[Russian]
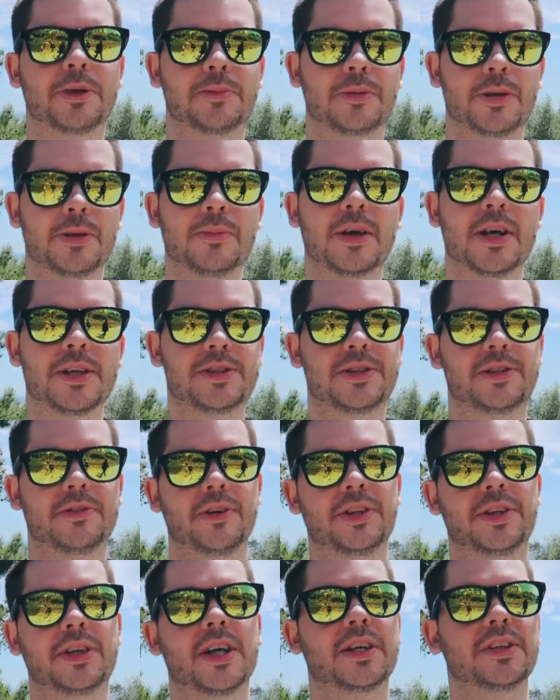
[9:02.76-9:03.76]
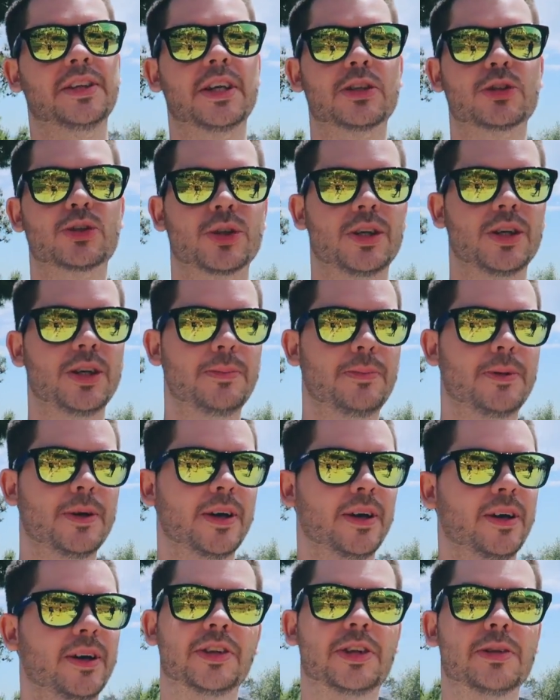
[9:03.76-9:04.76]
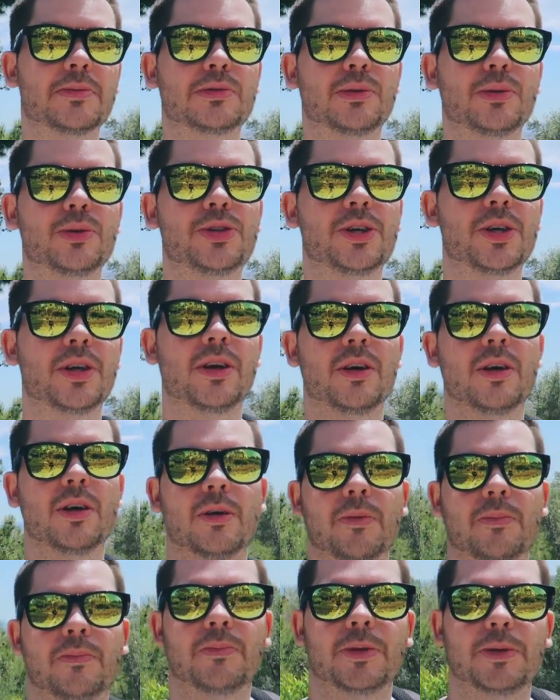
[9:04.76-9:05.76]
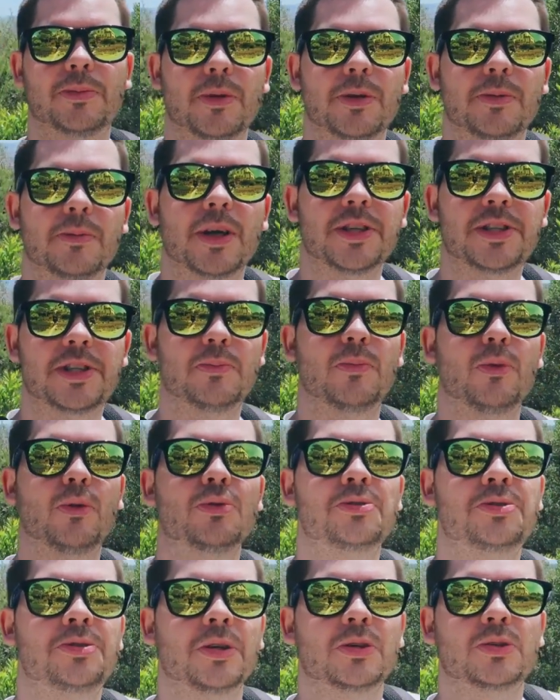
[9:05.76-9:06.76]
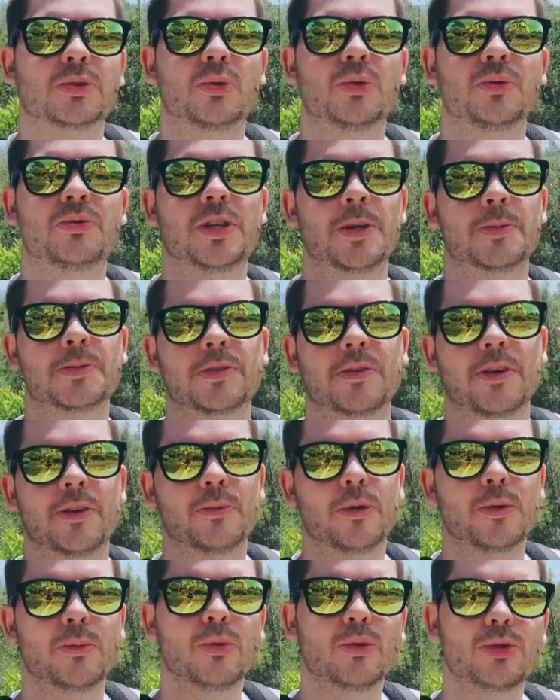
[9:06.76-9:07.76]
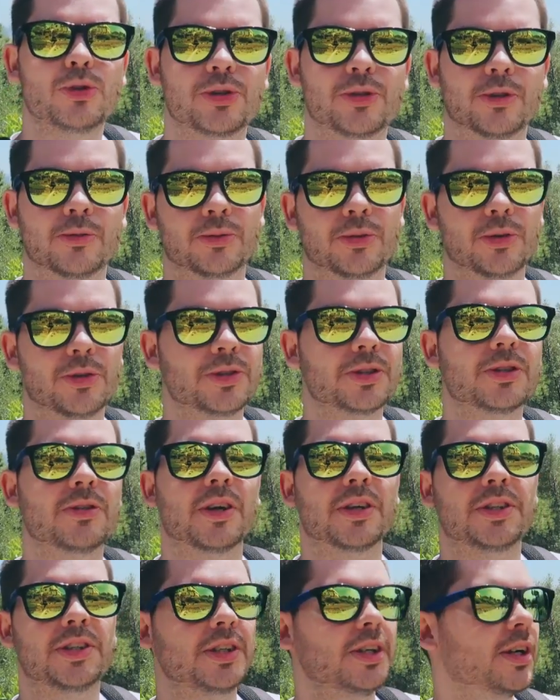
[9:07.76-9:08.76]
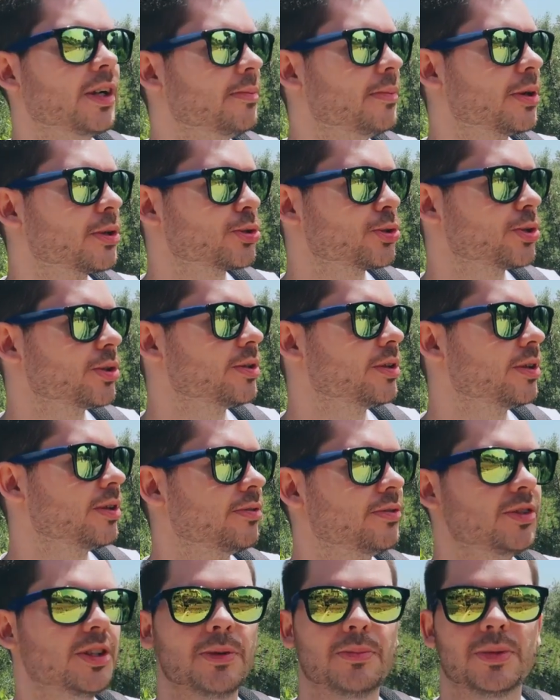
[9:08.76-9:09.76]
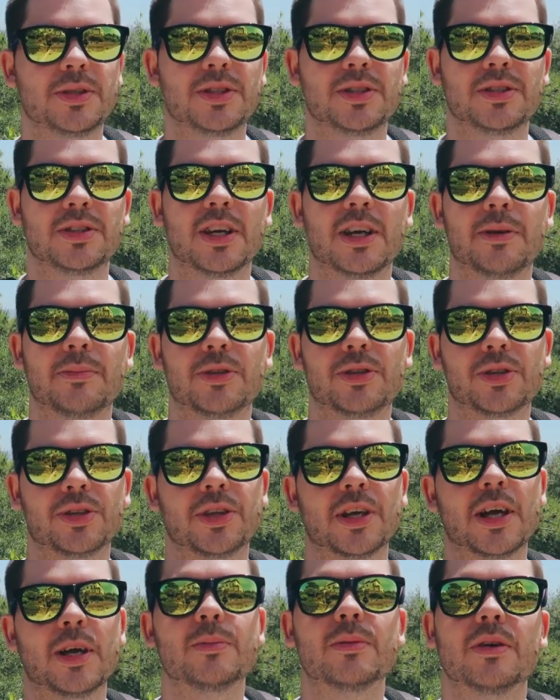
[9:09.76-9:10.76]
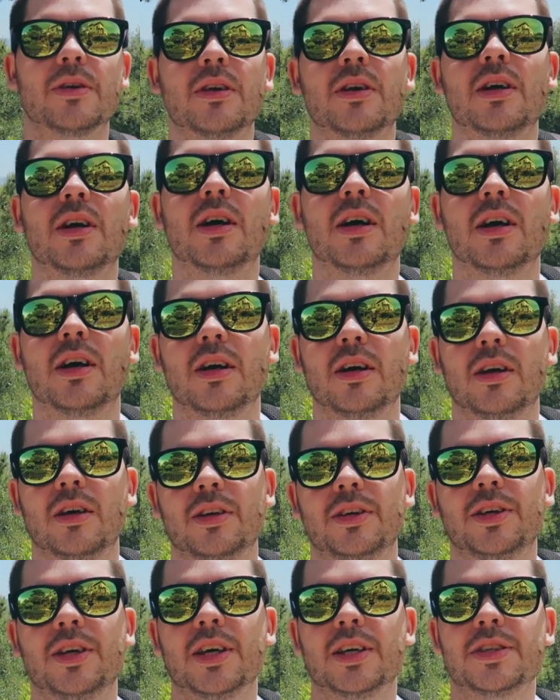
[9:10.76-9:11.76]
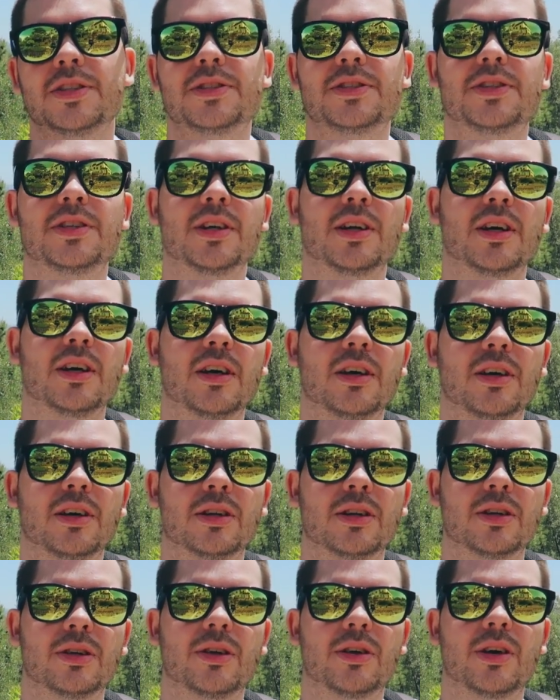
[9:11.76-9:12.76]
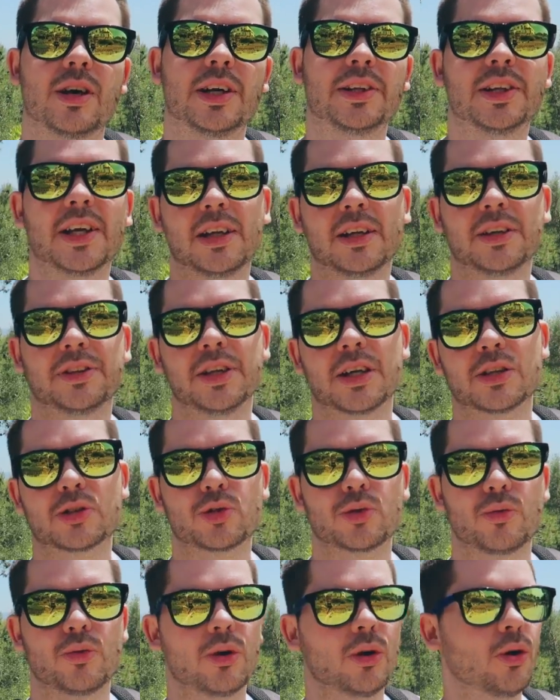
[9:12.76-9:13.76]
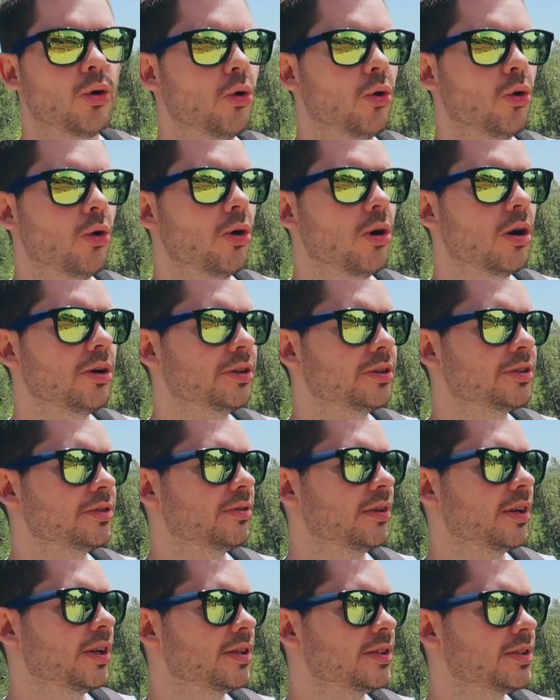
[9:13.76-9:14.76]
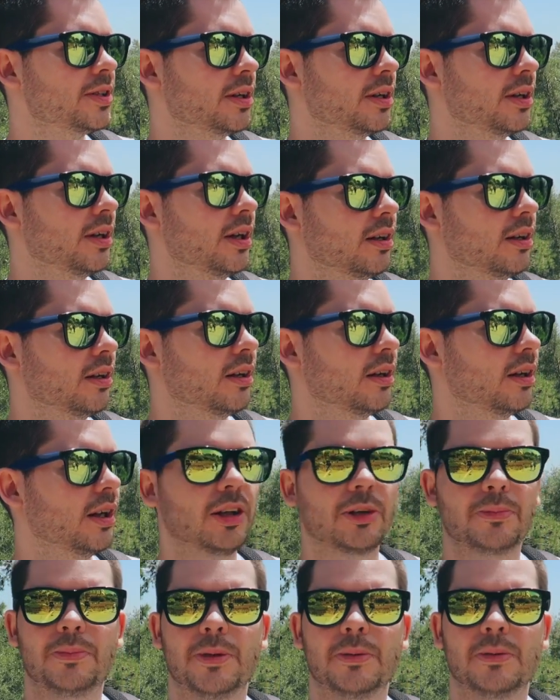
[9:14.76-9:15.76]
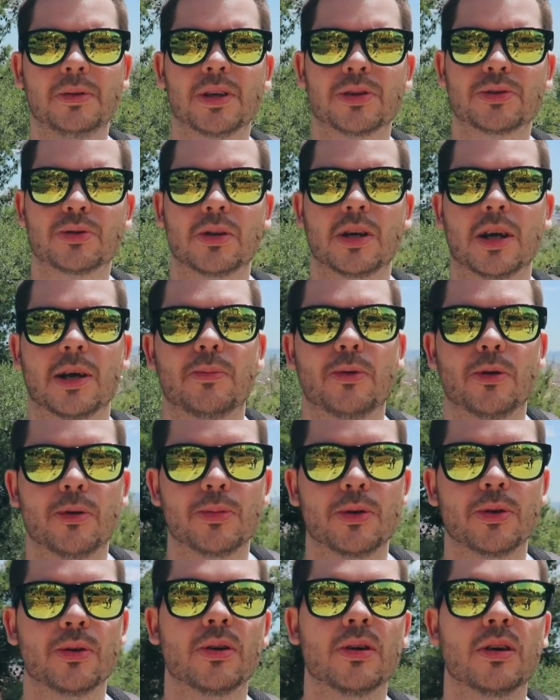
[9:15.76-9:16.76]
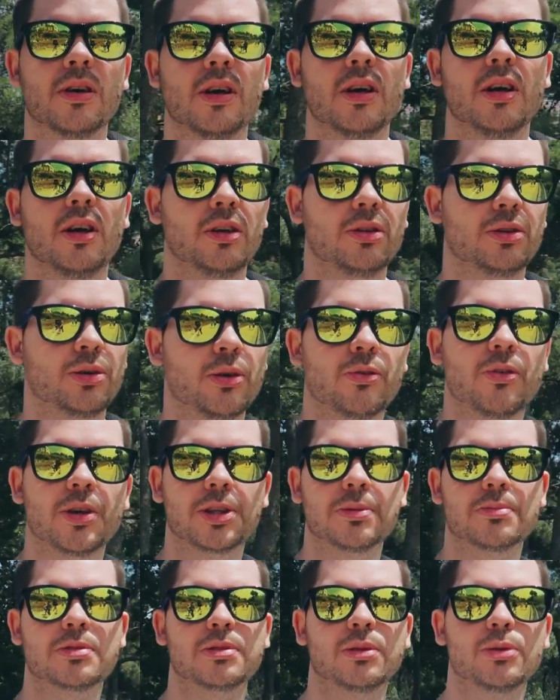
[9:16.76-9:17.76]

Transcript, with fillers: предпринимательство, это как наши ИП. В этом случае предприниматель полностью рискует всем своим имуществом, то есть квартирой, машиной, всеми деньгами, счетами. Есть э, аналог нашего ООО, называется LP, э, насколько я помню то в этом